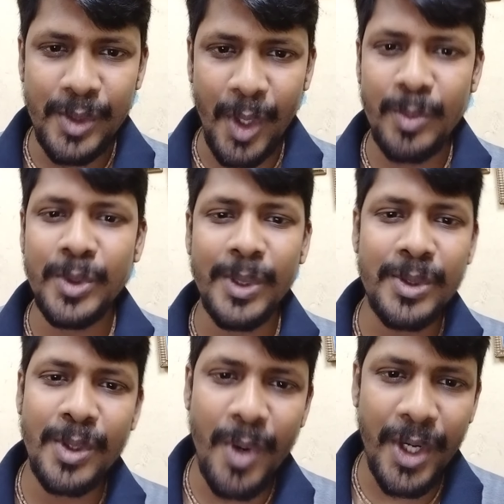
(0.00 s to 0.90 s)
চরম
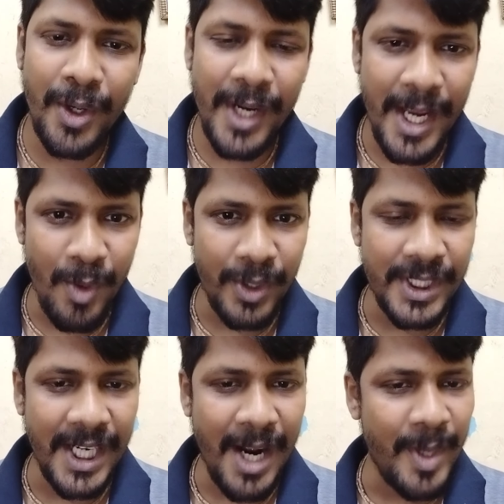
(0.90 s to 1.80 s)
শত্রু মনে করে এবং
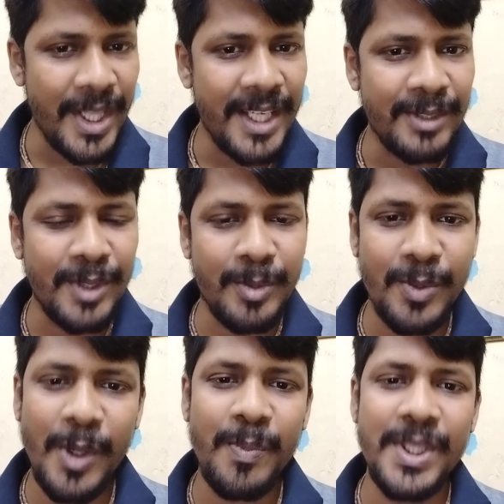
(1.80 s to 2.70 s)
যারা আমাদের
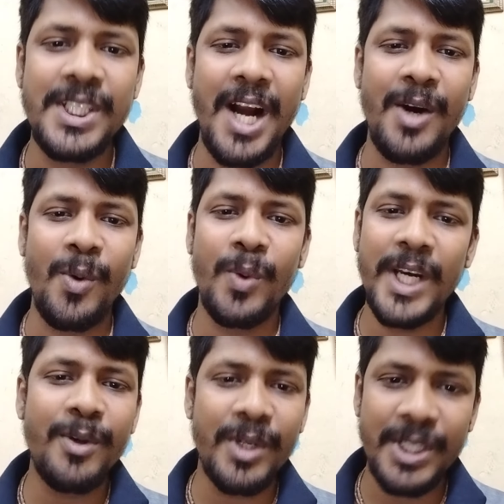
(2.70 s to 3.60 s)
সবসময় পিছিয়ে
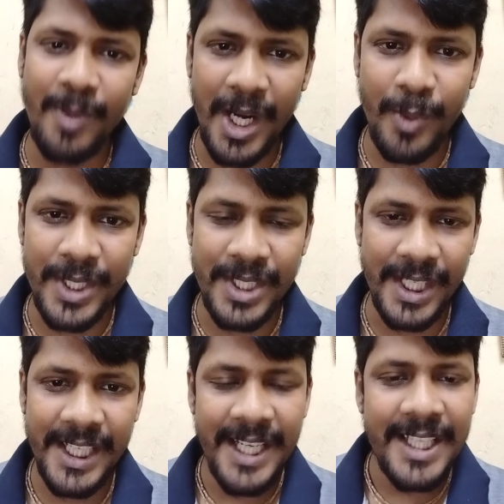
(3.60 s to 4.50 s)
অঙ্গলি করতে ভালোবাসে
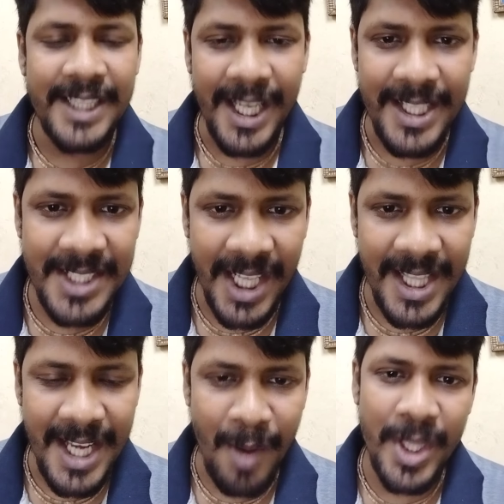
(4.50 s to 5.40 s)
তাদের
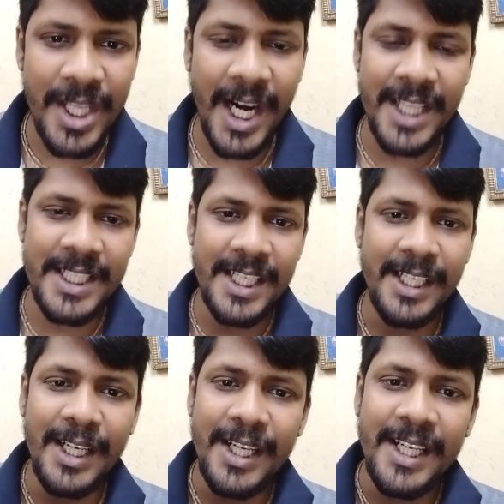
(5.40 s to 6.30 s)
সাথেই আমাদের আজকে
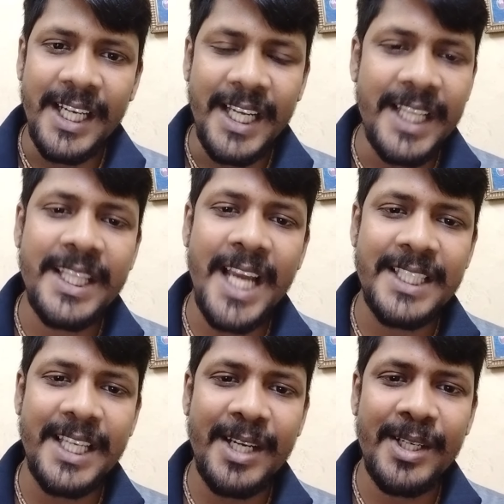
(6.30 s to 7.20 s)

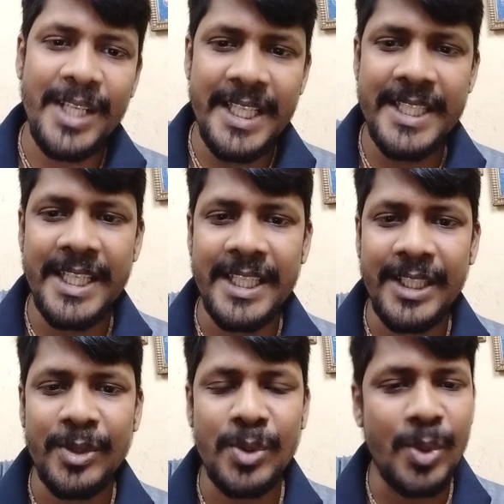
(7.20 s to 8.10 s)
ইতিহাসের যে
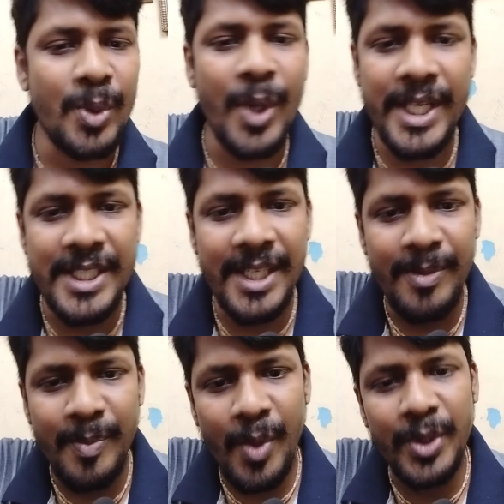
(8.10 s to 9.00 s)
শুরু হয়েছে
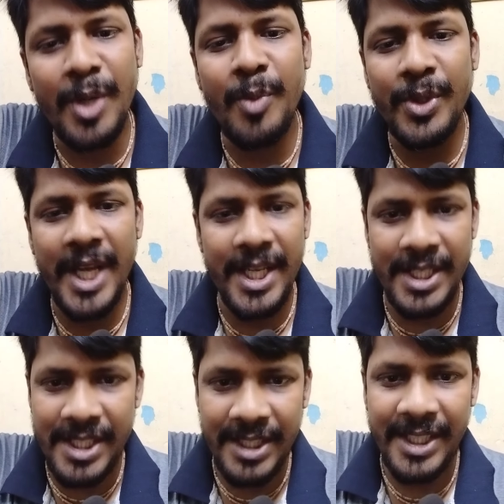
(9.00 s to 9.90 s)
প্রথম অধ্যায়ের
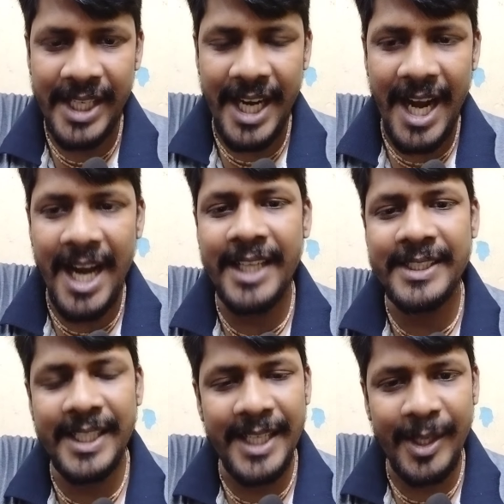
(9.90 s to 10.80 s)
জিত আর
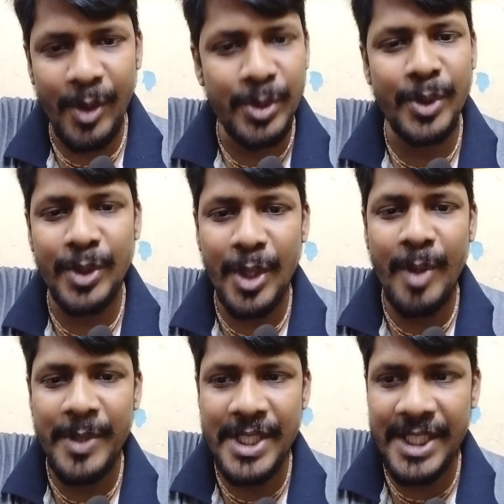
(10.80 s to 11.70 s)
সেটা খুব
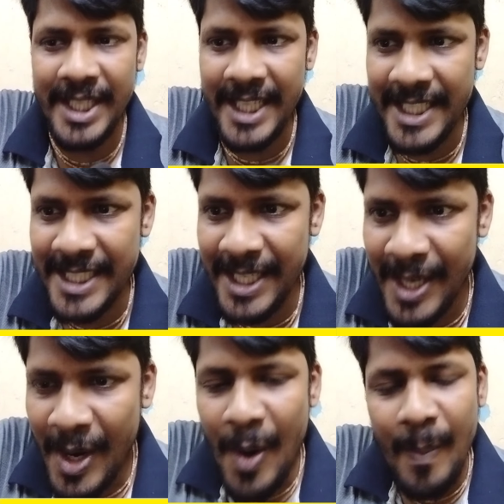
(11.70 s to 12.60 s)
সুন্দরভাবে জিতে নিয়েছে
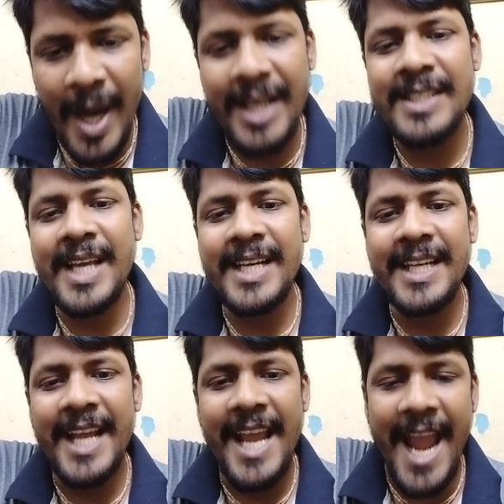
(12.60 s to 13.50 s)
পাকিস্তান
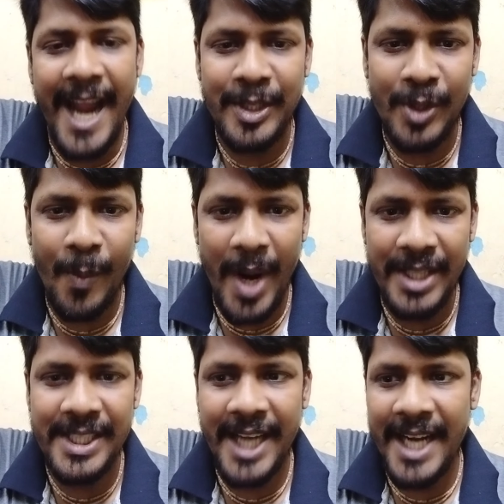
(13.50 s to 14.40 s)
একশো
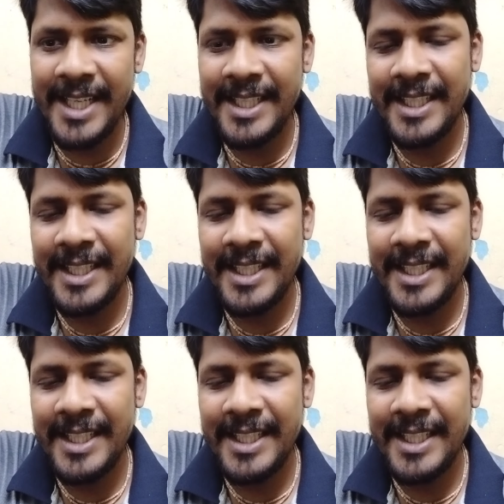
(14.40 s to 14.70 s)
পাঁচ রান